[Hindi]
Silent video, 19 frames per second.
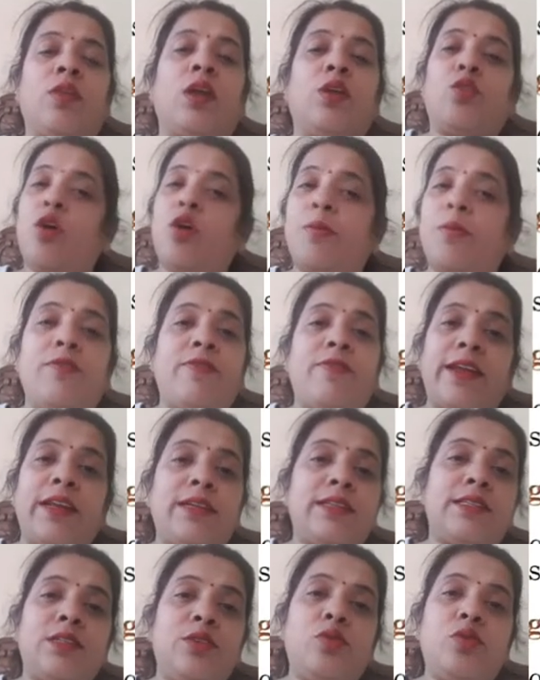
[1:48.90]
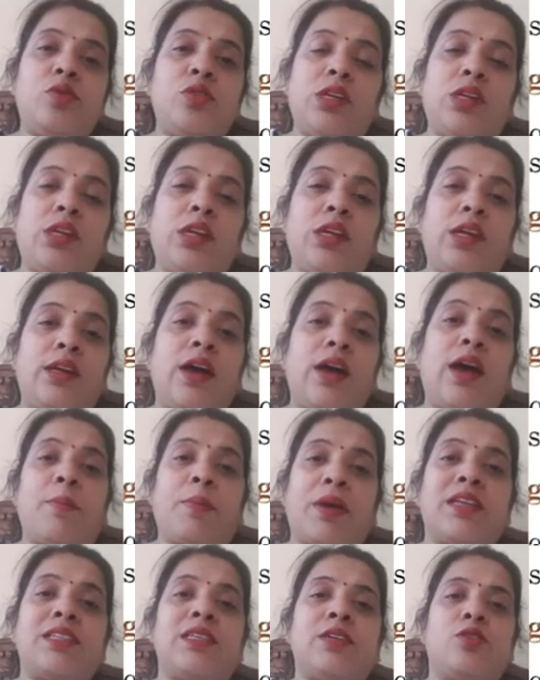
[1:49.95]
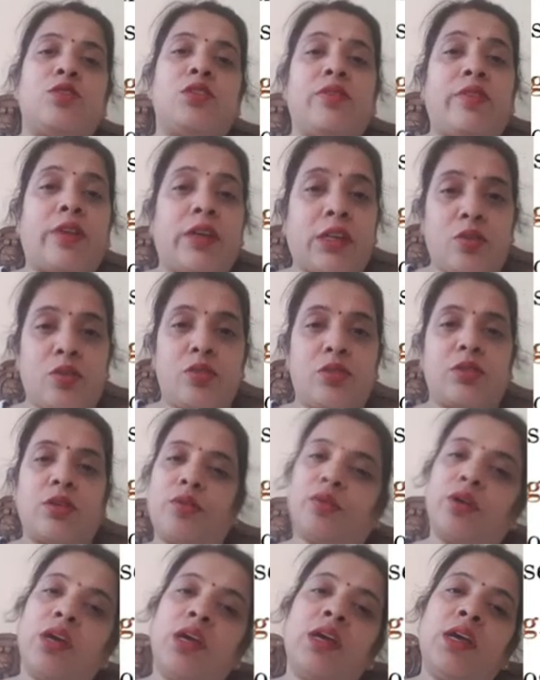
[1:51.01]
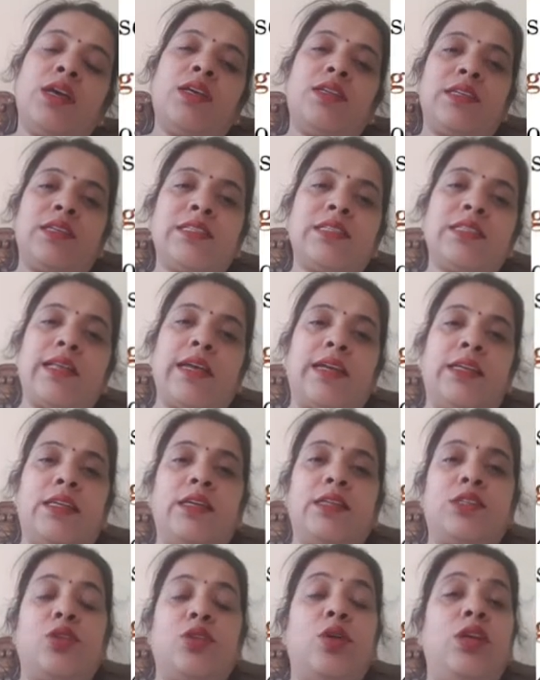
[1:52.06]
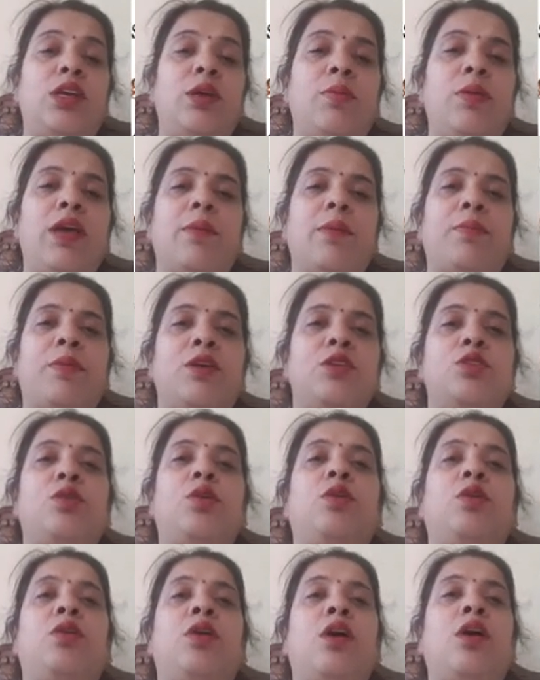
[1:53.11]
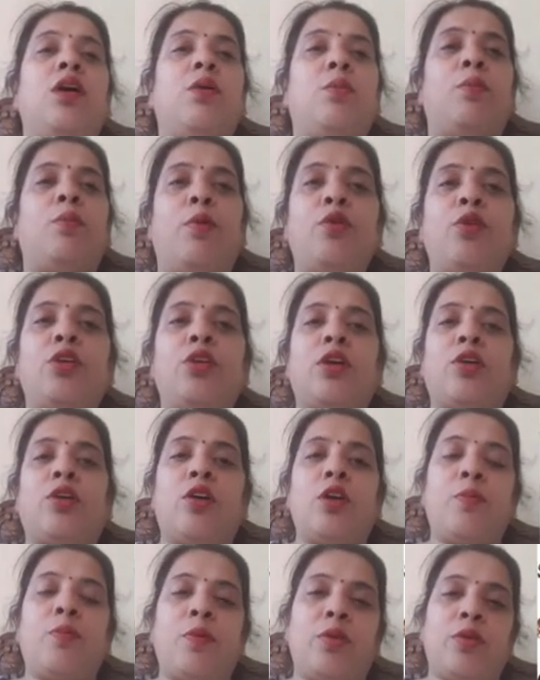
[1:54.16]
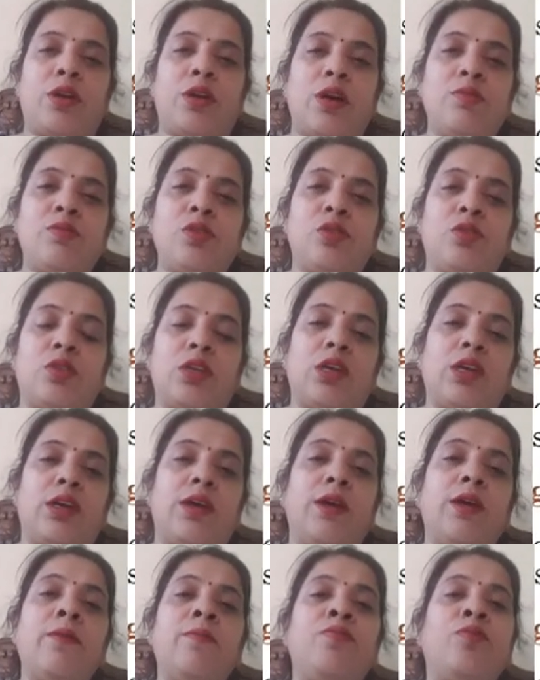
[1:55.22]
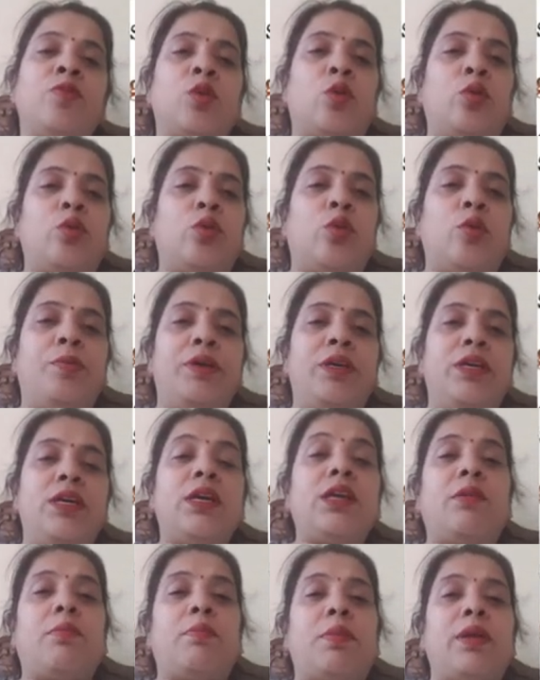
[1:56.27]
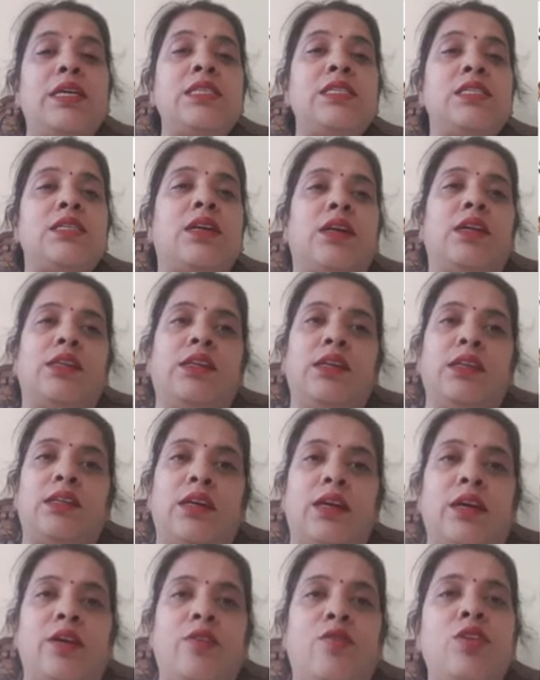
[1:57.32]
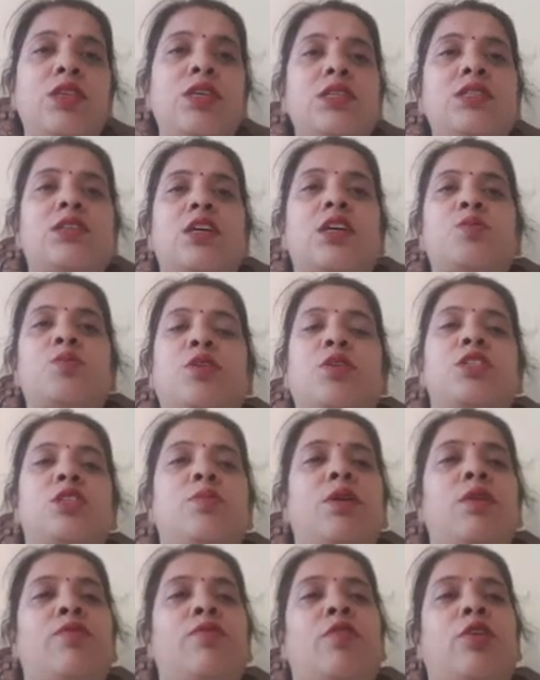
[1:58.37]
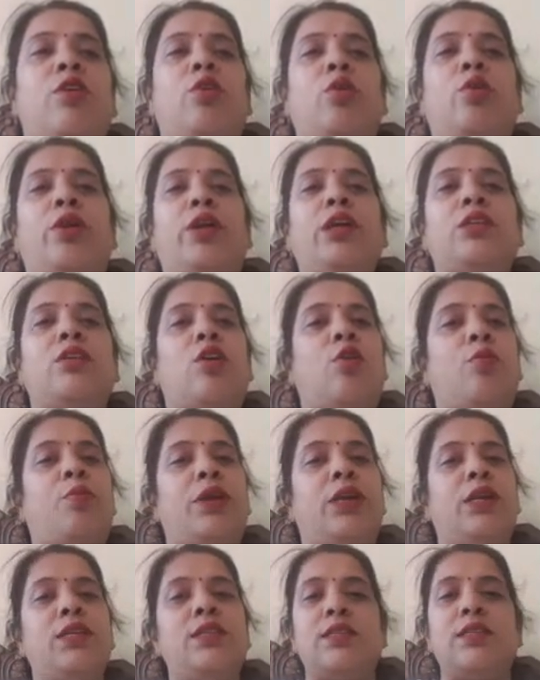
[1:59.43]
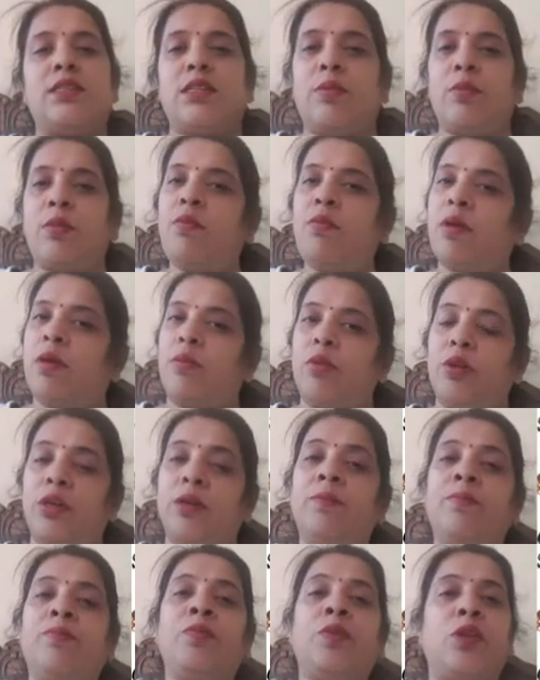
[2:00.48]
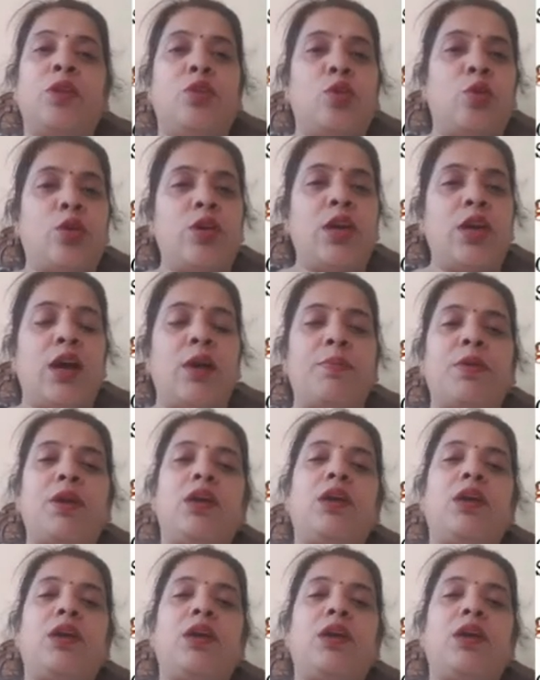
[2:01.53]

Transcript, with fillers: तो आपकी फ़ाइल किसी यूज़ की नहीं रही ना आप कैसे उससे वर्क यूज़ करोगे जस्ट लाइक दैट तो ये भी आपकी जो बूट रिकॉर्ड प्रोग्राम्स होते हैं उनको भी ये रिप्लेस कर देता है विच इज़ रेस्पॉन्सिबल फॉर लोडिंग द ऑपरेटिंग सिस्टम इन मेमोरी जो कि आपके